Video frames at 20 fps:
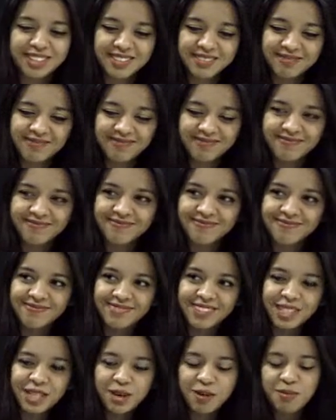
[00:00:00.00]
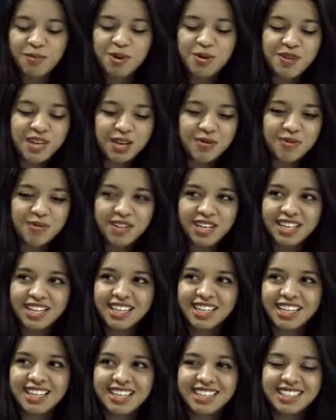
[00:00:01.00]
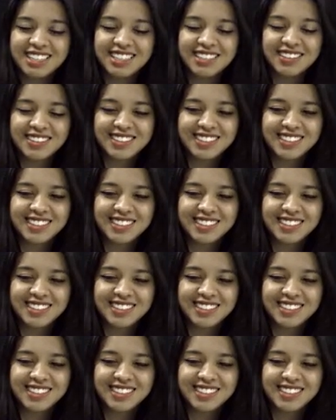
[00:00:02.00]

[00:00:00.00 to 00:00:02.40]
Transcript: ¿Cómo estás, Rubí? Muy bien, muy bien aquí, ya sabes.